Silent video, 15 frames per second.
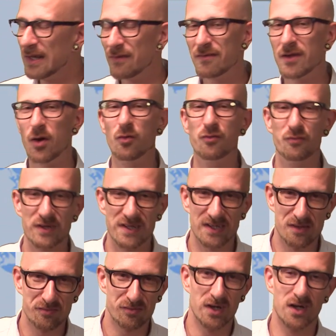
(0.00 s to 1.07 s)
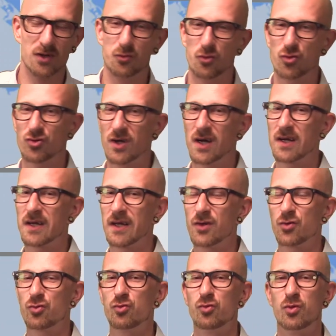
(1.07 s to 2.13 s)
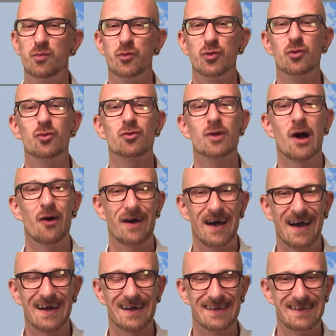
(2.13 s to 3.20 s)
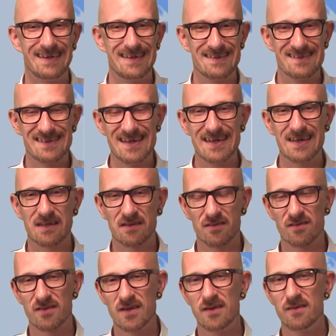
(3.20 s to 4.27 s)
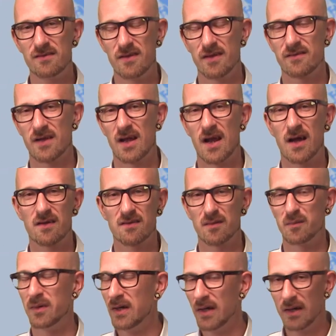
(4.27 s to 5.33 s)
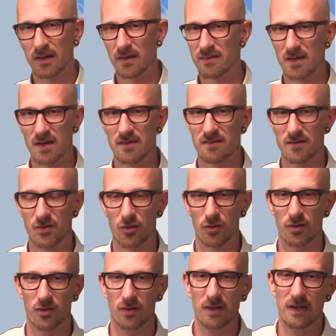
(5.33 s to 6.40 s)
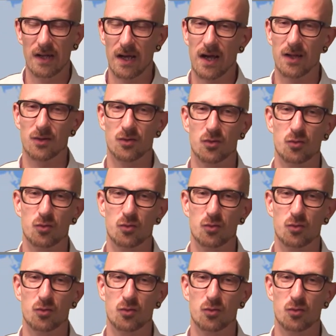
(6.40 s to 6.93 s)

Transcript: wieder Unwettergefahr durch Starkregen, Sturmböen und auch Hagel. Diese Dinger ziehen sehr, sehr langsam. Das heißt, sie können an